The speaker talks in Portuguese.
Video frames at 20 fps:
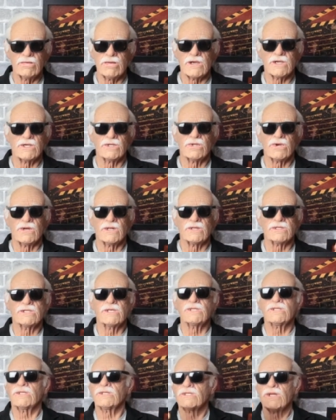o
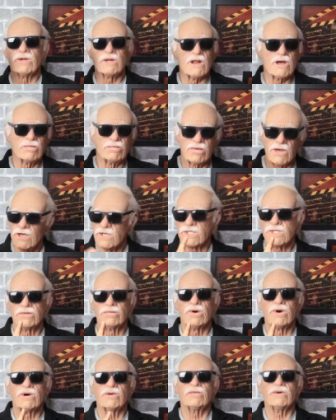McDonald's, eles estão lá bem
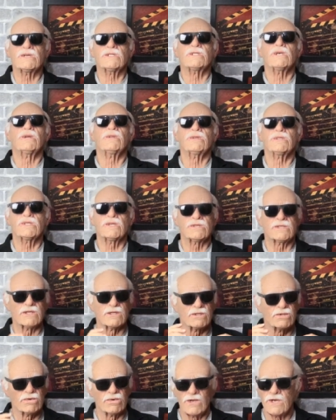de boa fazendo seus
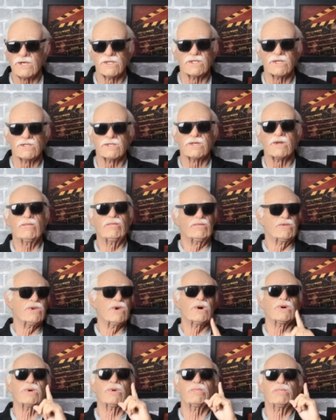sanduíches
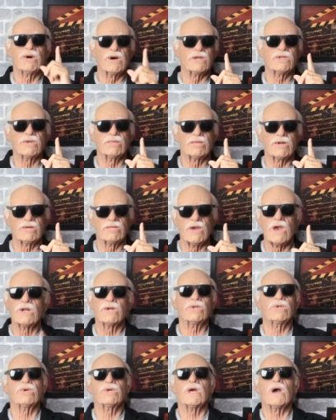e ocupando o
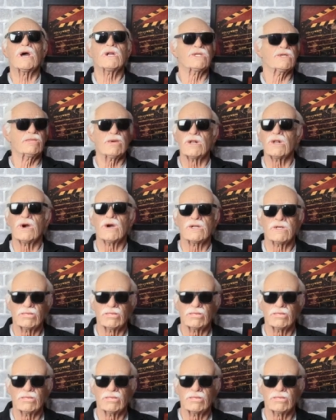primeiro lugar de melhor